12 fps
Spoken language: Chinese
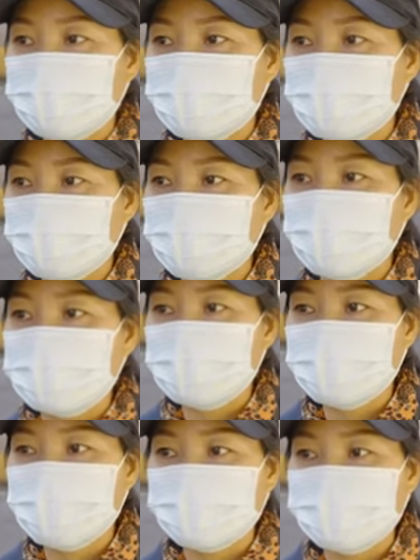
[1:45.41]
中国
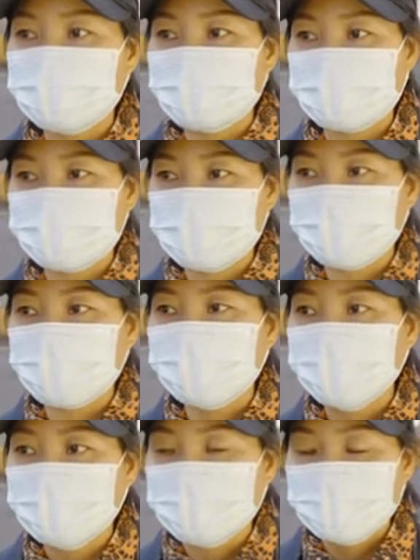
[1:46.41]
疫情的感受，
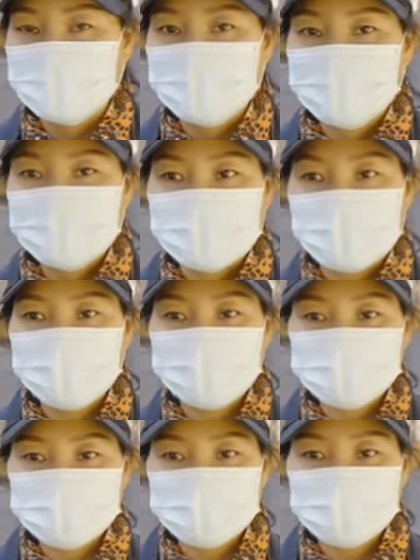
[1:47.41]
然
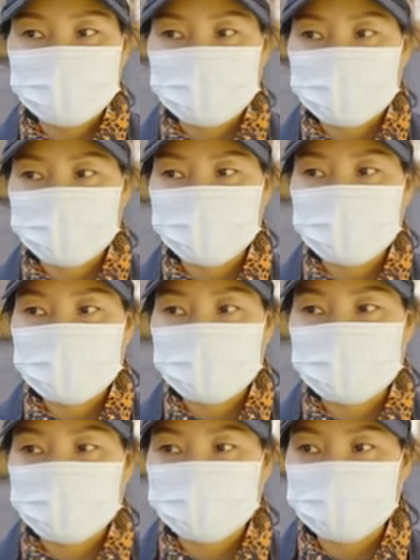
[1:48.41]
后就是正为
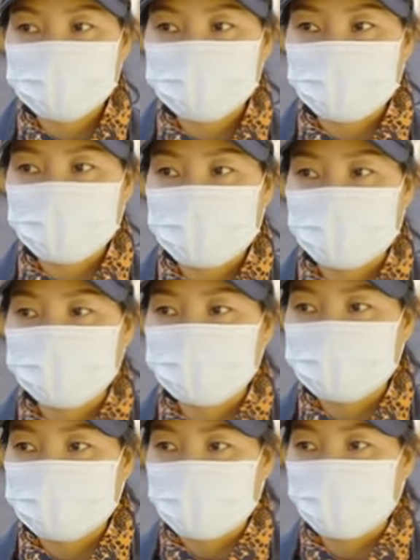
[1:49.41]
这种情况下
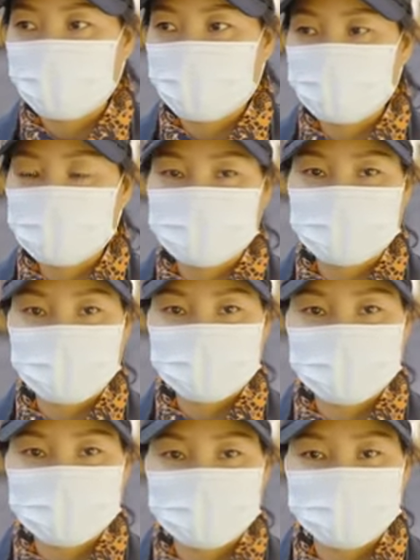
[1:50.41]
电话被监
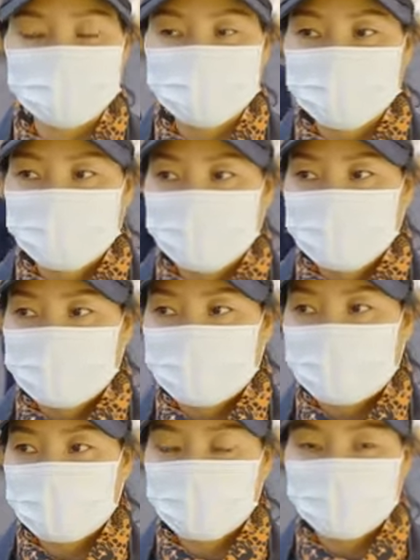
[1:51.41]
听，
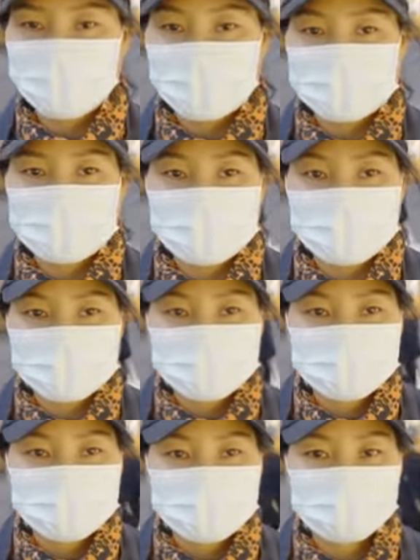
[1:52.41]
然后半夜
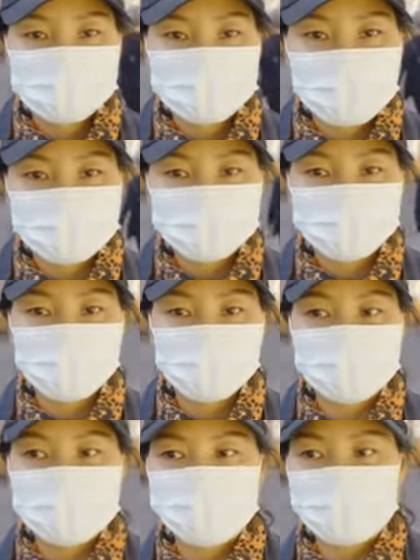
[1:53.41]
警察就敲
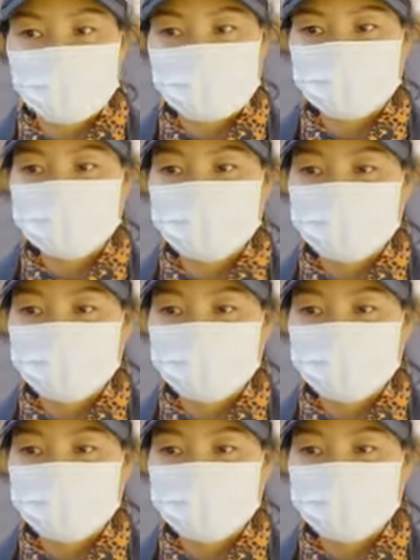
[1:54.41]
门，把